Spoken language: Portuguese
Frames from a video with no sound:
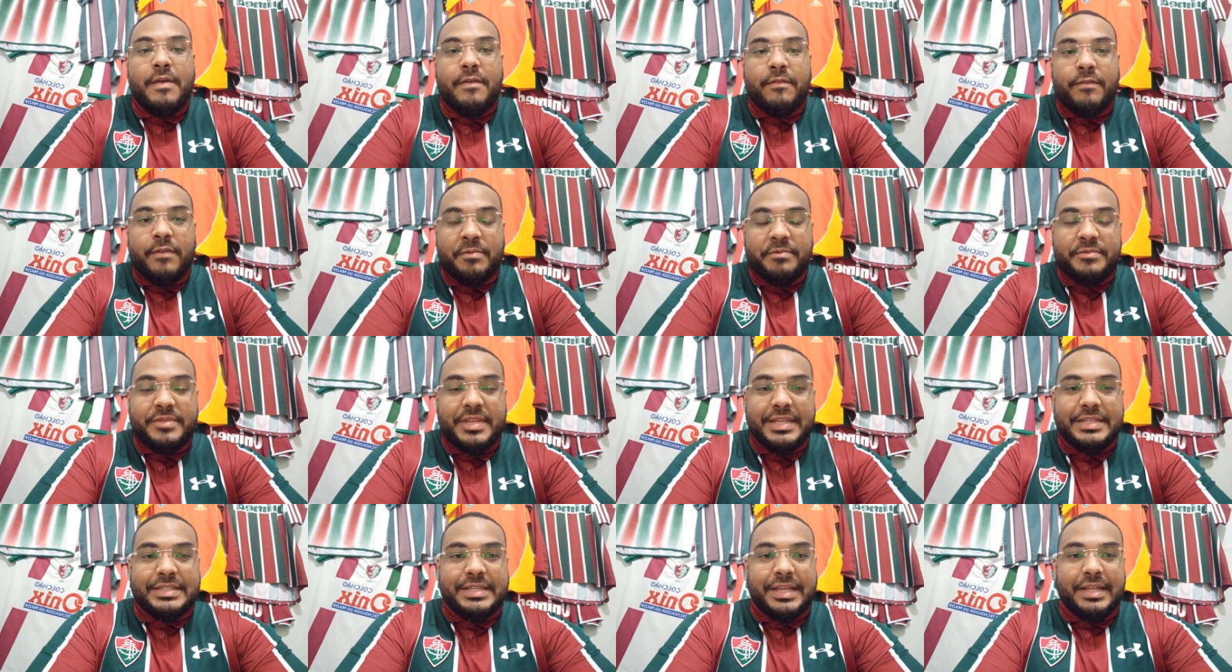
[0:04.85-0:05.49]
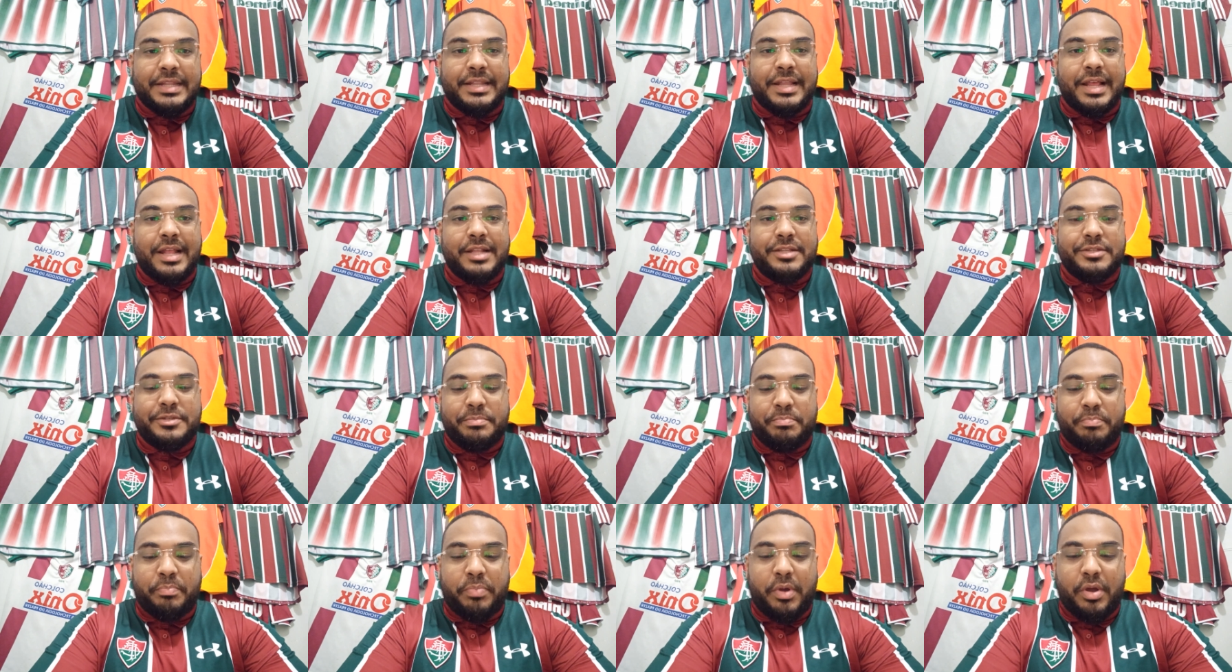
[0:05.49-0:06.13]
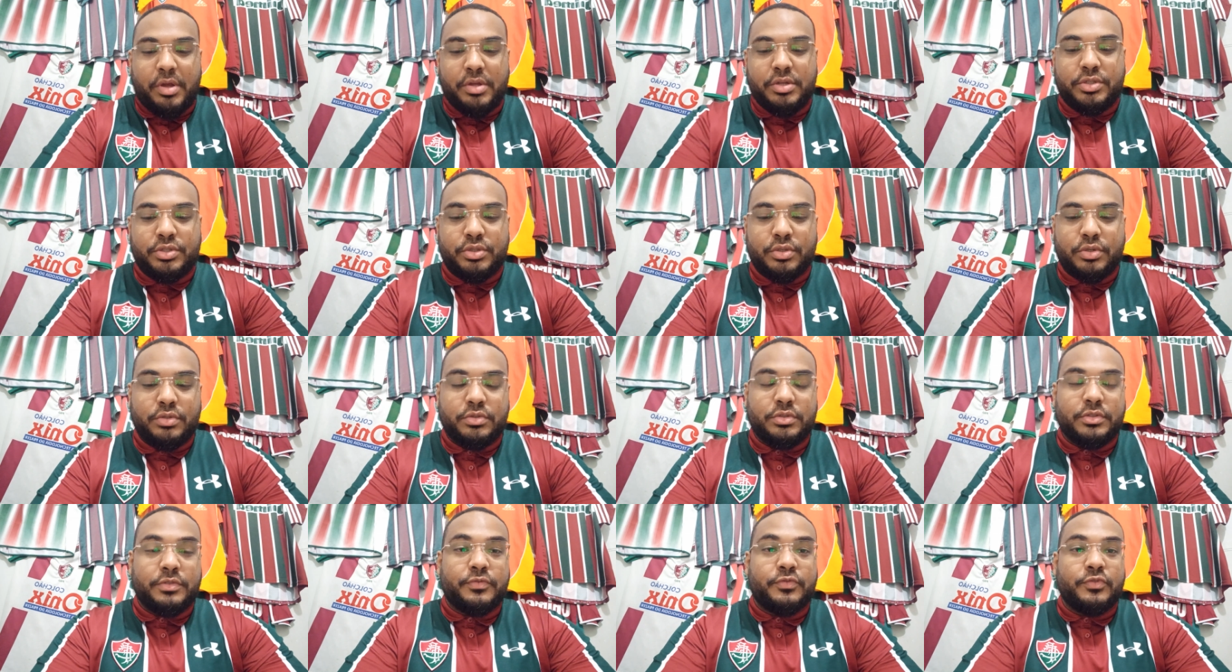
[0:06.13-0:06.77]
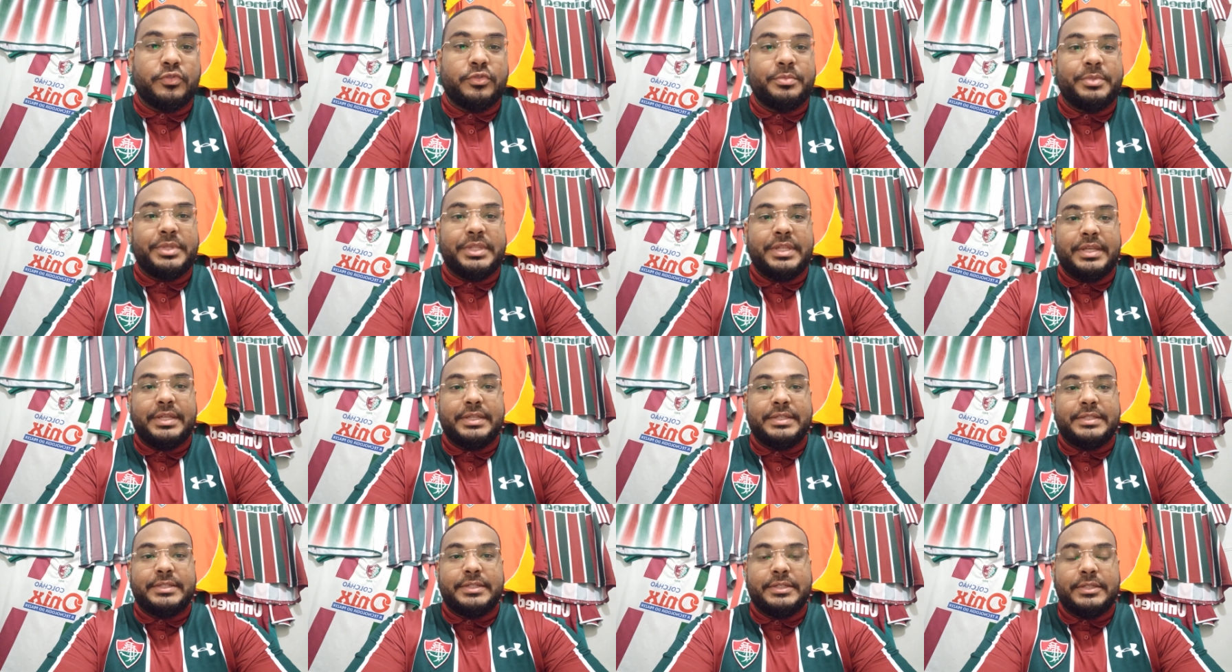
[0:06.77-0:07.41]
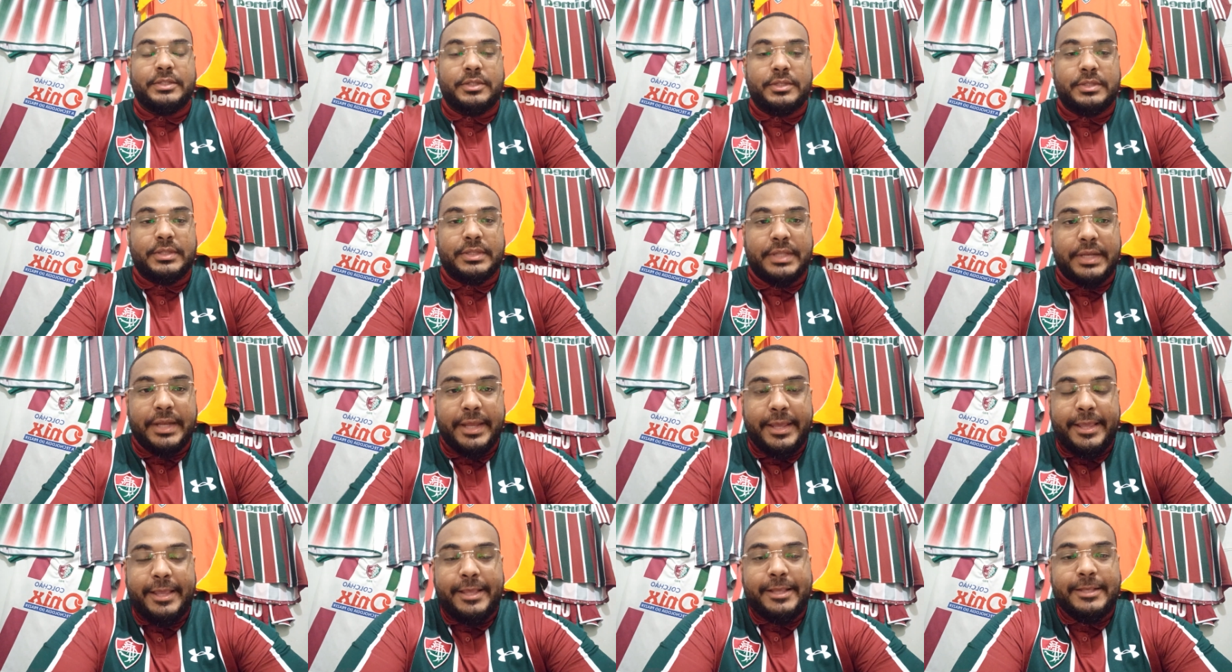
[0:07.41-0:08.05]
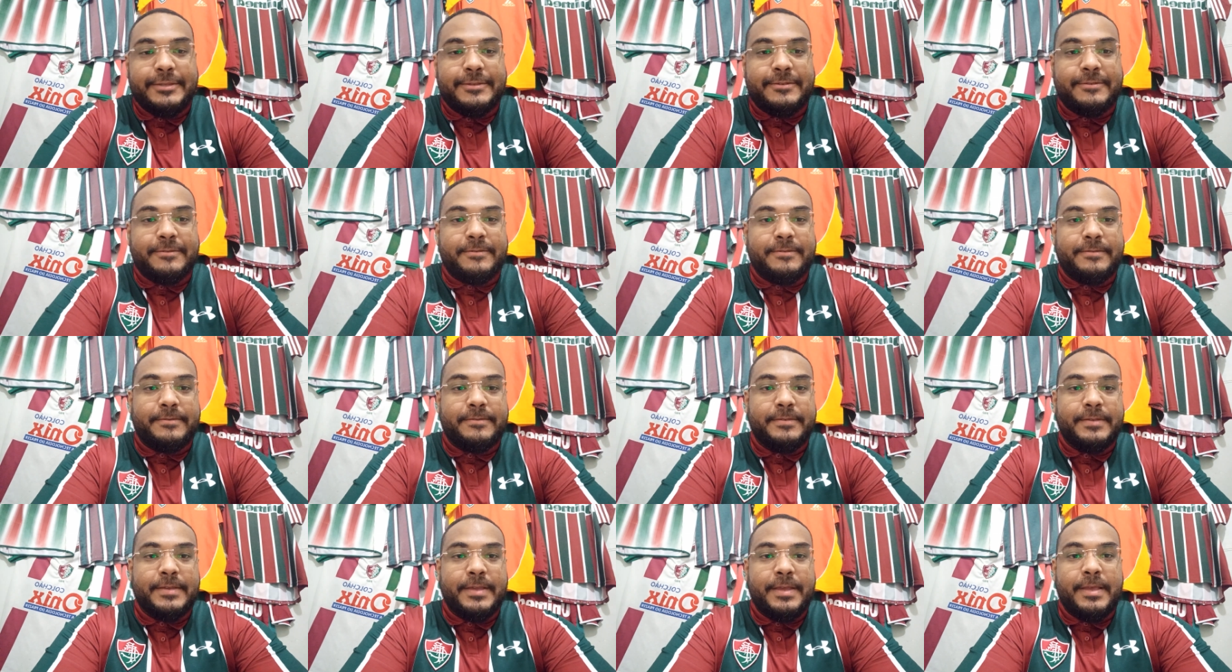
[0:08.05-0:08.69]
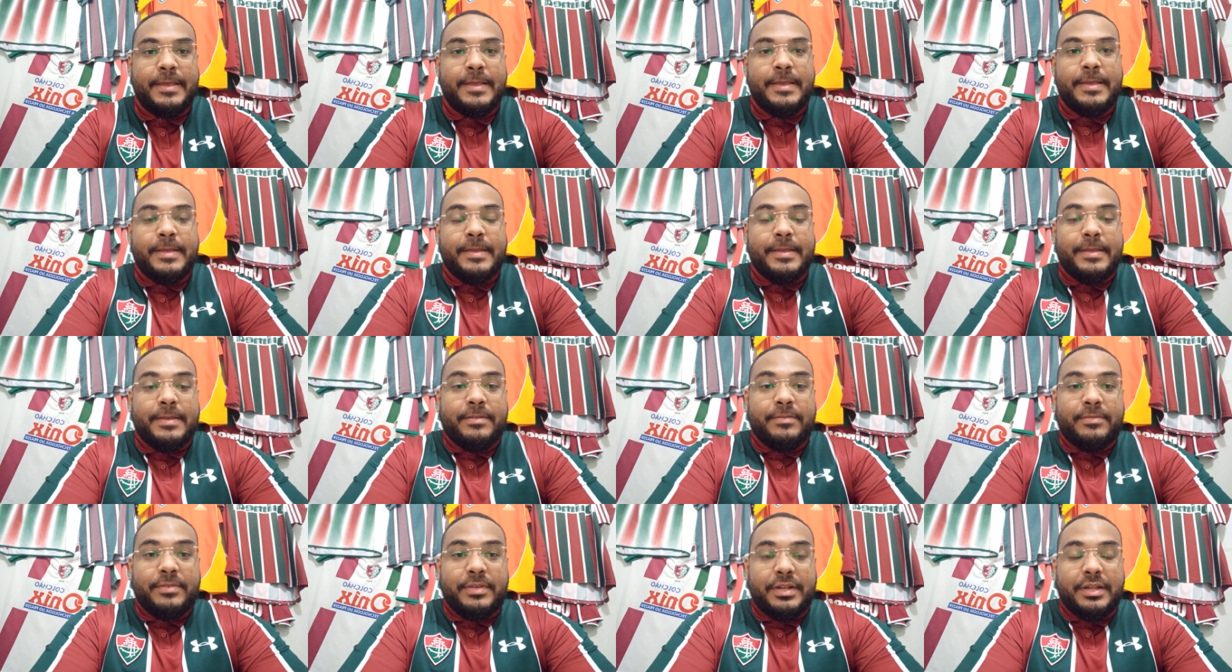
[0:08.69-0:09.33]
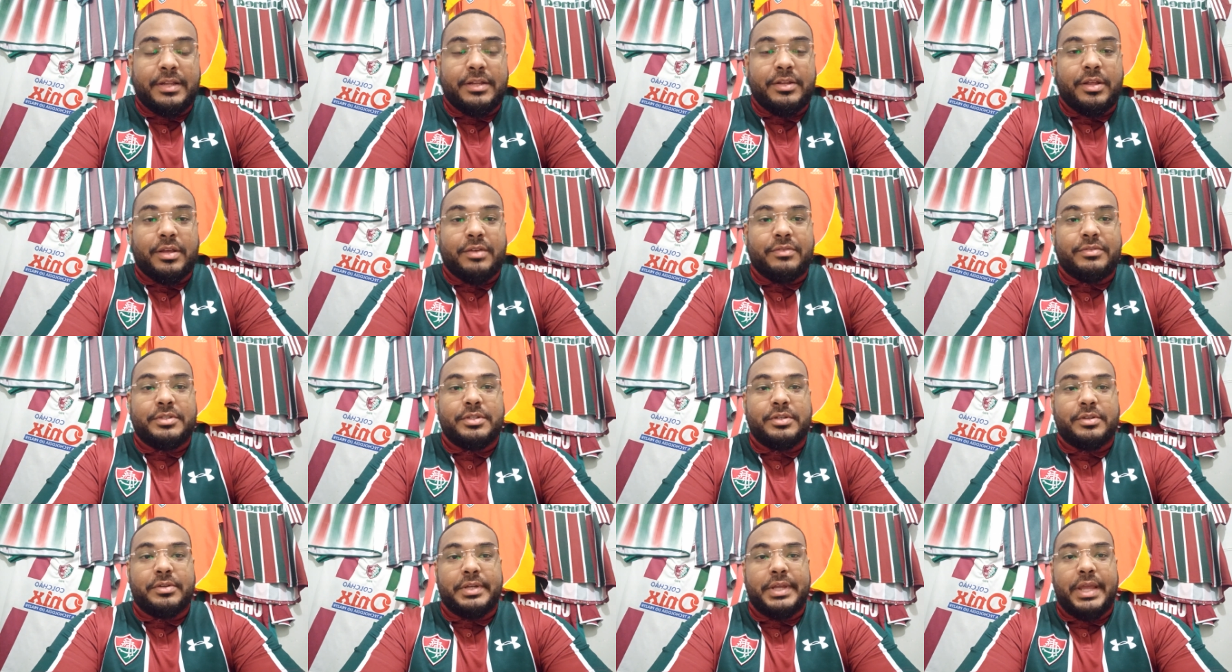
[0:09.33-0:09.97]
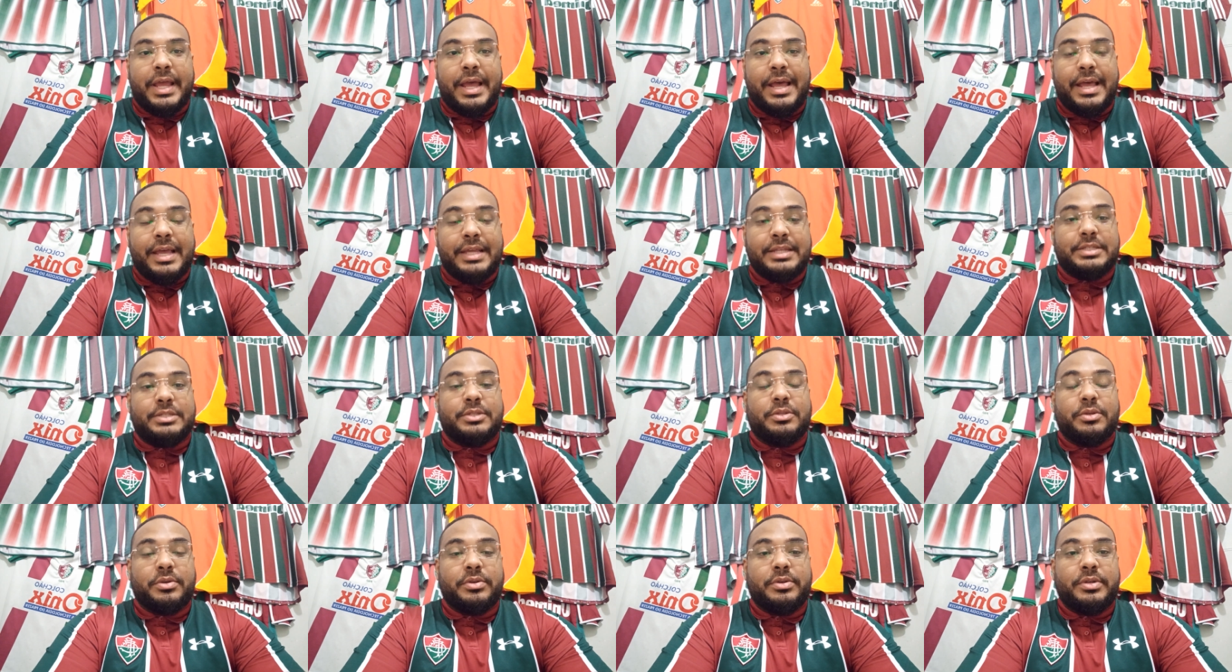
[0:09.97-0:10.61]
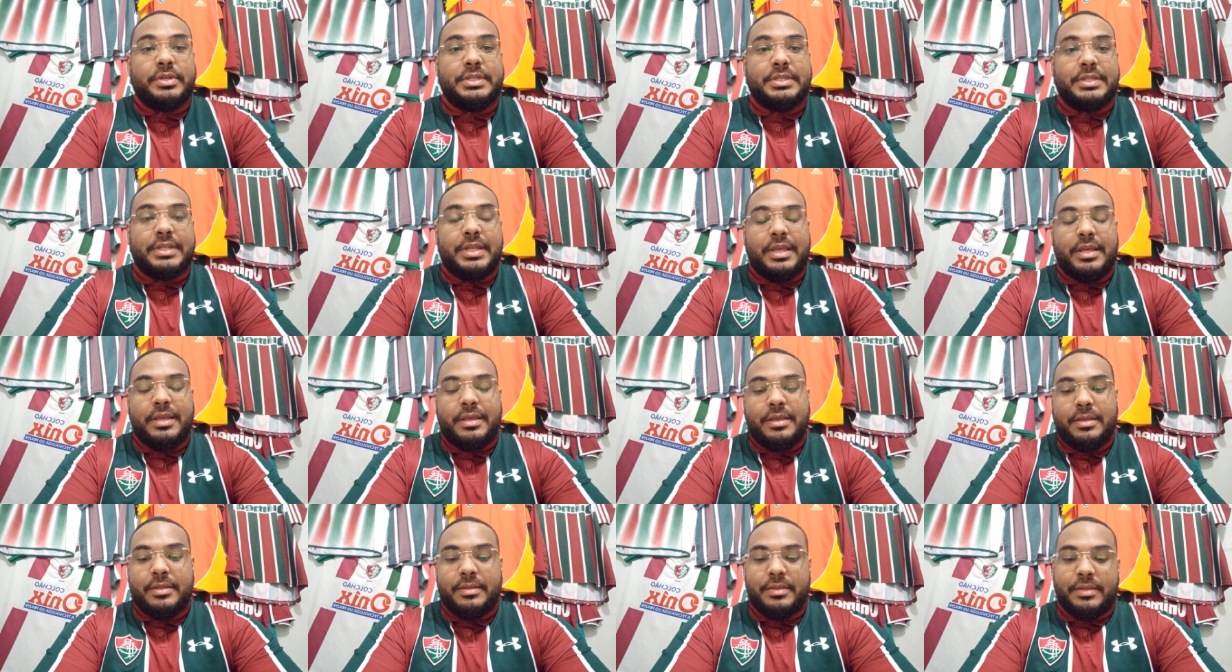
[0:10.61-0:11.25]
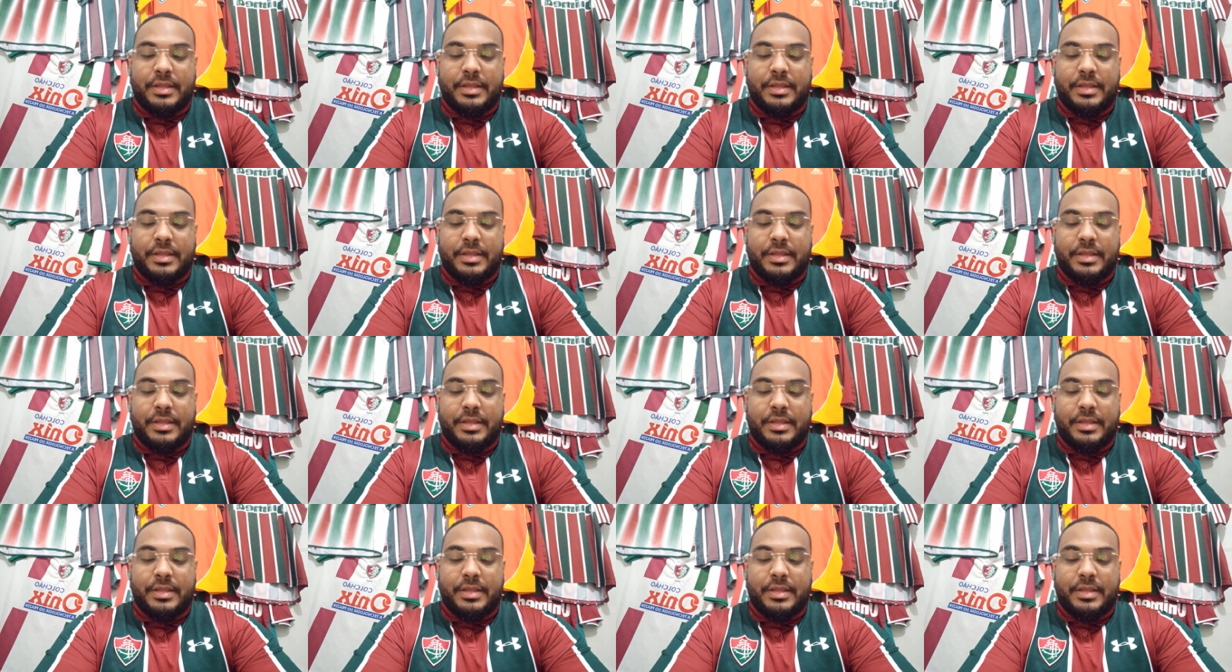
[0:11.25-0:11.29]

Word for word: Vamos essa análise pós-jogo de Fluminense 3, Vila Nova de Goiás 2, né?